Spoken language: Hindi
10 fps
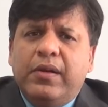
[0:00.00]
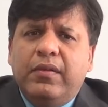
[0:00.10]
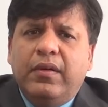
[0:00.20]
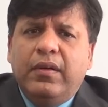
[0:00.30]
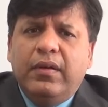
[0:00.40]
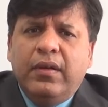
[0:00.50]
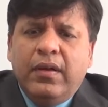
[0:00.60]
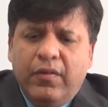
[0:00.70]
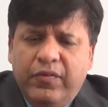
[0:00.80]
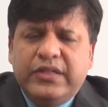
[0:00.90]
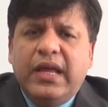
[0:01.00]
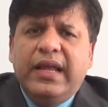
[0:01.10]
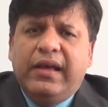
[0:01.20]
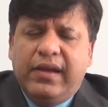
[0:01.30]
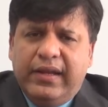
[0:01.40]
पर वीज़ा
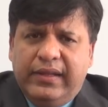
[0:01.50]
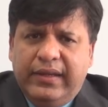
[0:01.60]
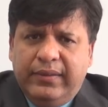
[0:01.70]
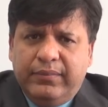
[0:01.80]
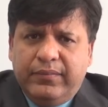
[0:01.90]
लेकर आए थे